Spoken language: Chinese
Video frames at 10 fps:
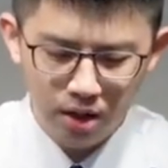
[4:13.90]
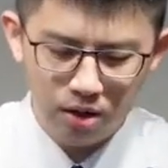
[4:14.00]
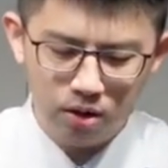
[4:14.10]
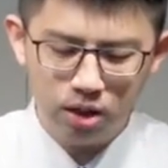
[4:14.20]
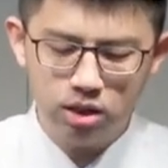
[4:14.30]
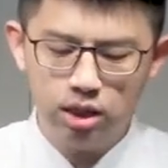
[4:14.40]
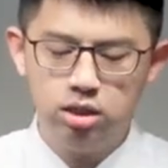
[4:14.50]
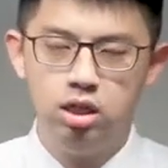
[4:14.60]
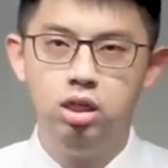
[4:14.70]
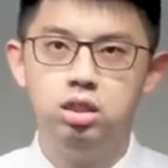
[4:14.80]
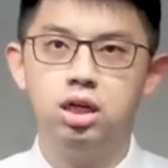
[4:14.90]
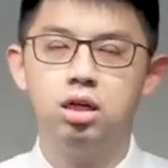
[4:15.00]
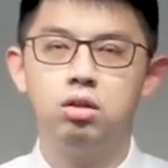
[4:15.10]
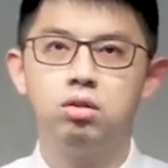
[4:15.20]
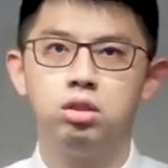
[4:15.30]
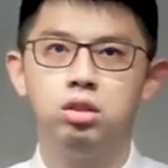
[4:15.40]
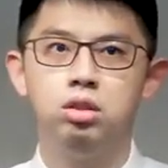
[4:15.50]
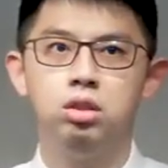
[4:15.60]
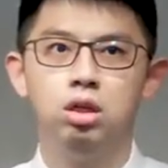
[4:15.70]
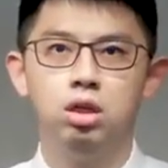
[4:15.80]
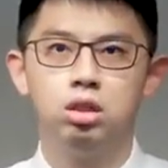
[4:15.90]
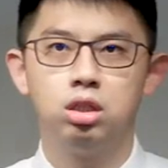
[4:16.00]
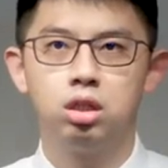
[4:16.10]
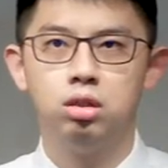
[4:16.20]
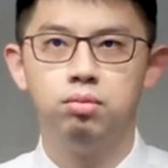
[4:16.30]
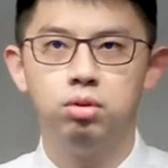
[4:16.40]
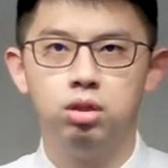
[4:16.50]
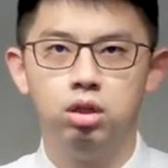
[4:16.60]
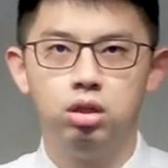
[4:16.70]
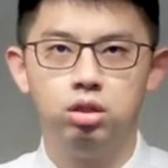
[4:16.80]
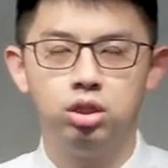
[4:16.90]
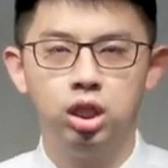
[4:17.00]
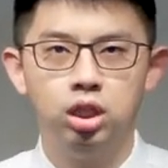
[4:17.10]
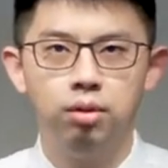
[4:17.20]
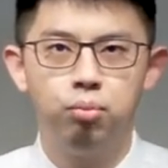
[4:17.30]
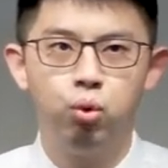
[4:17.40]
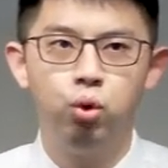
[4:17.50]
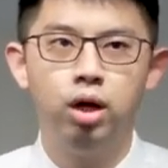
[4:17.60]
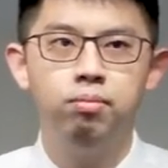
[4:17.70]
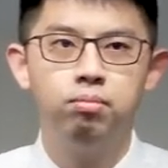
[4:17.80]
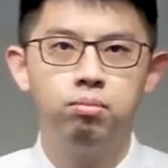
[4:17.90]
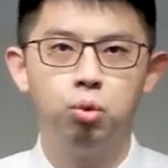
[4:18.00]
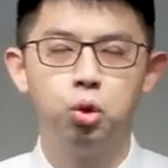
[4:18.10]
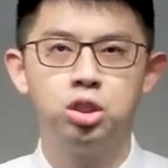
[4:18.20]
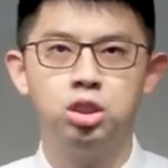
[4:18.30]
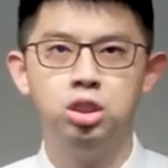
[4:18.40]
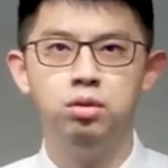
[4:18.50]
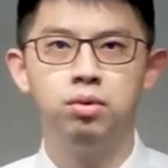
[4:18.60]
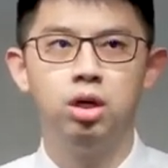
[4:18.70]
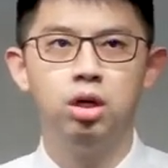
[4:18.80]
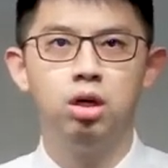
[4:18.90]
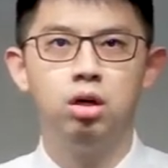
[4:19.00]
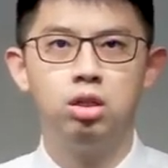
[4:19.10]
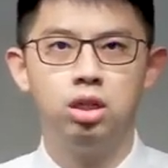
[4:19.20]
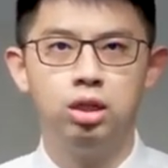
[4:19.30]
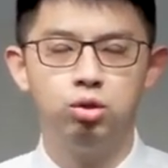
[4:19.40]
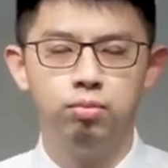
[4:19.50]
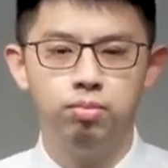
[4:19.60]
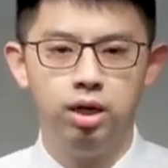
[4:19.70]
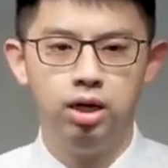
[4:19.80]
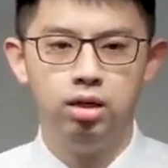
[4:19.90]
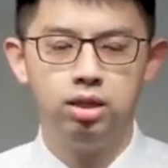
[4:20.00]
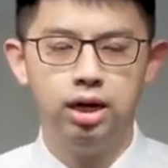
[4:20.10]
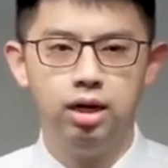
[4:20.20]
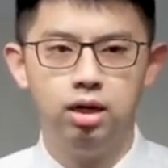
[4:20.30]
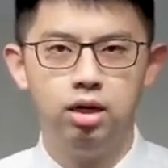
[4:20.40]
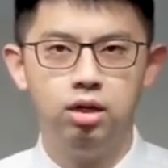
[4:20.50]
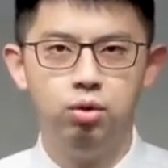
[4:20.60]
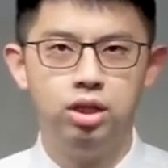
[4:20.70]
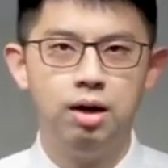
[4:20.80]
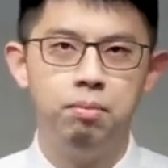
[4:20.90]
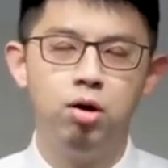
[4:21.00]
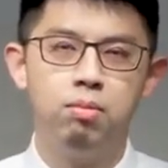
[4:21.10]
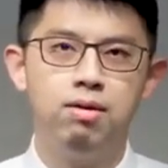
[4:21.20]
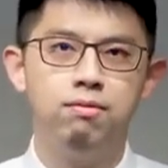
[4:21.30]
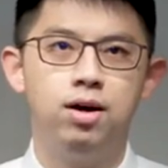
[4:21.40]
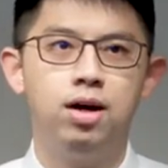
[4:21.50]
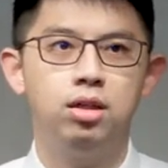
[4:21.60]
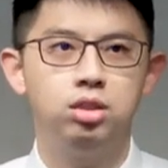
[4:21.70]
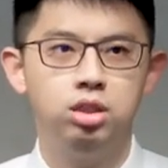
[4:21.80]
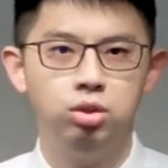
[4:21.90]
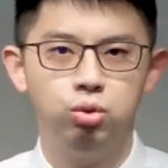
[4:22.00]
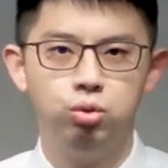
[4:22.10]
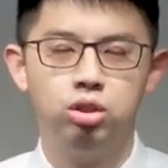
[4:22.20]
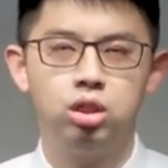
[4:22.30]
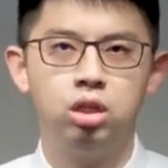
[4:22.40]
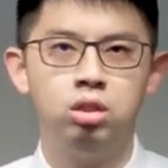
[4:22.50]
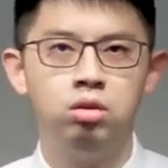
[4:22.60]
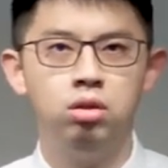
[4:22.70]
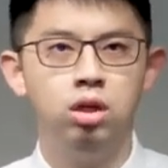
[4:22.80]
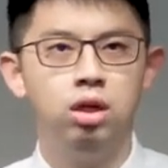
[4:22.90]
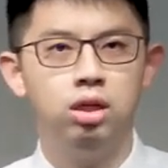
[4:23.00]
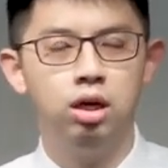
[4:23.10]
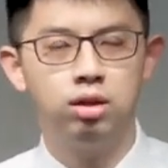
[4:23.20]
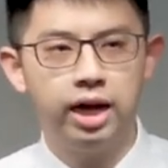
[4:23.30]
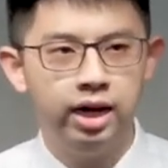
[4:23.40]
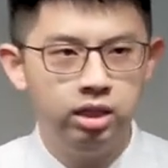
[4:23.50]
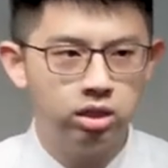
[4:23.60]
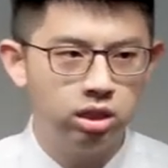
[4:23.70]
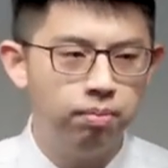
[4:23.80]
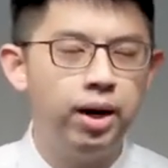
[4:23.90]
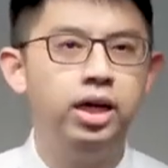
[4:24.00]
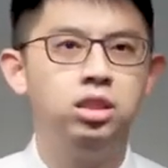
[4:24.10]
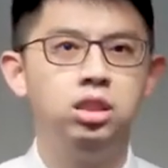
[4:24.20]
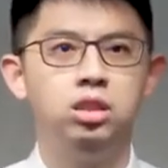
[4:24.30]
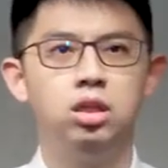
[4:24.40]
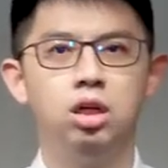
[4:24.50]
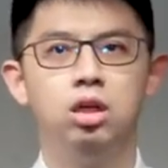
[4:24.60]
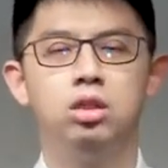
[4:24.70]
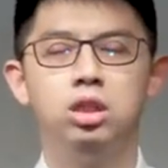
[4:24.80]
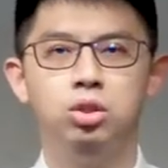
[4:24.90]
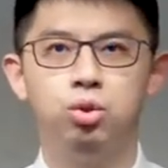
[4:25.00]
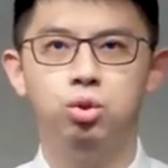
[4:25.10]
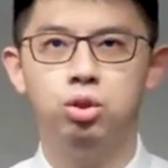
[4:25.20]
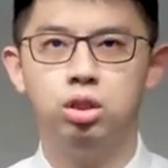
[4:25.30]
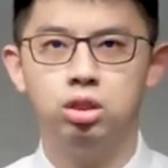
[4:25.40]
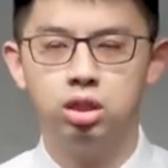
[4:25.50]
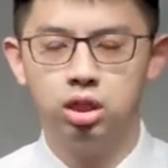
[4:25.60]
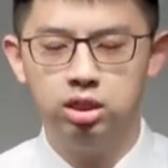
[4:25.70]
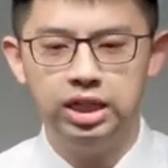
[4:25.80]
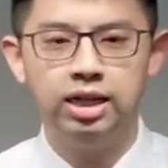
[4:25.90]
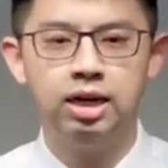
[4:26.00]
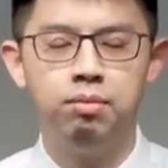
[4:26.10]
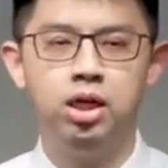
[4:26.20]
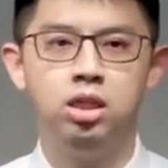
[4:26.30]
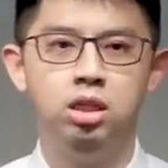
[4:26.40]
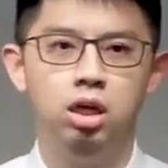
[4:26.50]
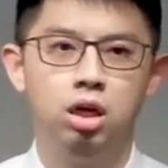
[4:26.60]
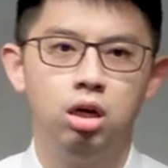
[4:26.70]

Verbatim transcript: 哦，那在这一章哦，是这个神的仆人摩西，那他准备要带啊，因为他没有办法进入神要带领这些百姓进去的这个迦南美地，